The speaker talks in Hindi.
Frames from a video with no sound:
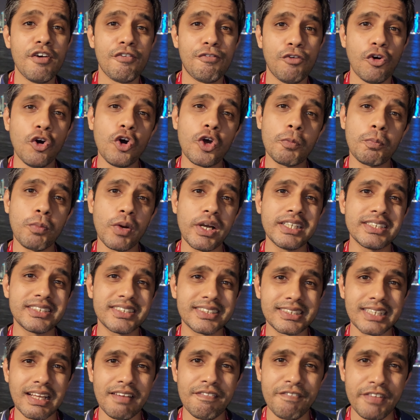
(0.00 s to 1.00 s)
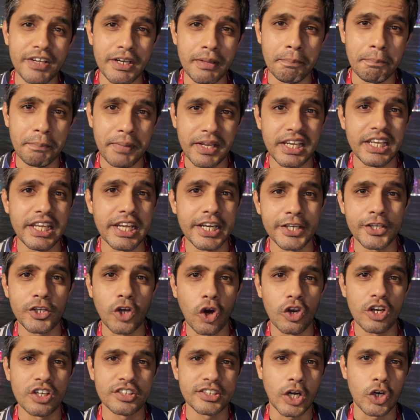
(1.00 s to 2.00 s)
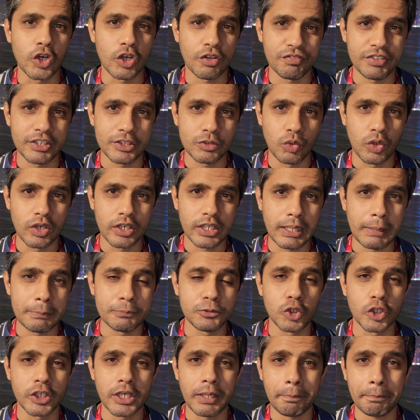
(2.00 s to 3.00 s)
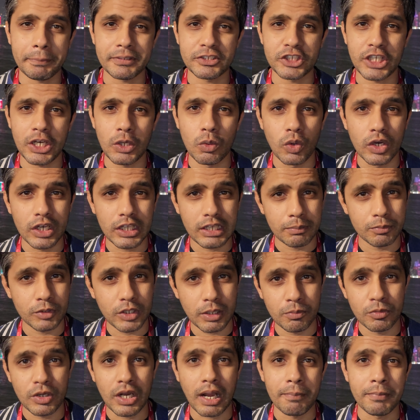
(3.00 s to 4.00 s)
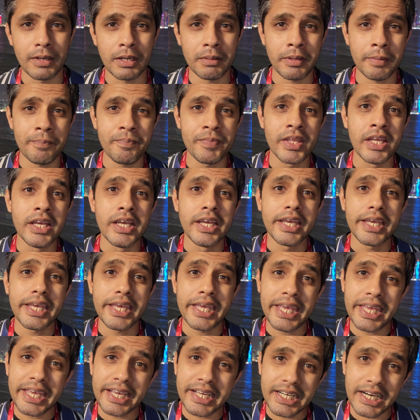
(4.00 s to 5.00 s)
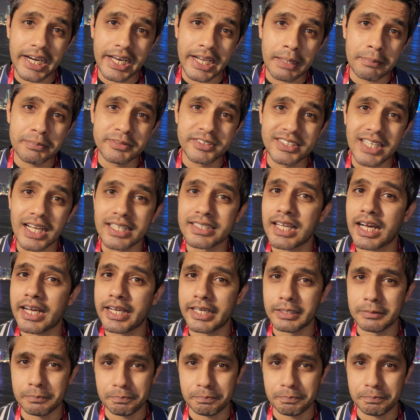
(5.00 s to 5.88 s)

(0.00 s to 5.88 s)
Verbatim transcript: 4.7 बिलियन डॉलर्स आउट ऑफ दिस वर्ल्ड कप जो कि पिछले वर्ल्ड कप के मुकाबले में एक अरब ज़्यादा है